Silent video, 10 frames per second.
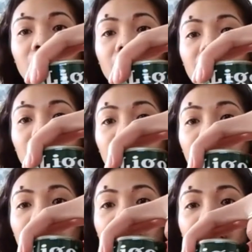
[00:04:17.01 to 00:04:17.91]
Ligo
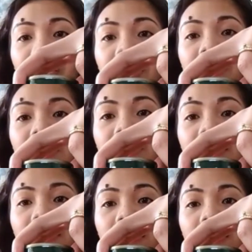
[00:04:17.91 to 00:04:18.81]

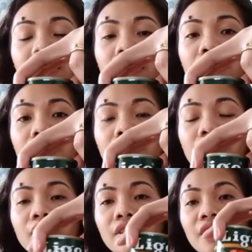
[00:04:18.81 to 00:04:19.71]
sardines.
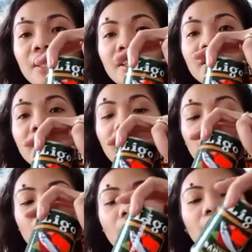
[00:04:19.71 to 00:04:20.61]
Ayan,
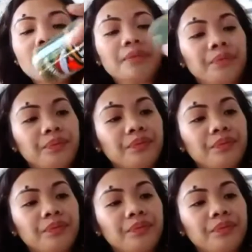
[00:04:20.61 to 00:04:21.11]
dalawa.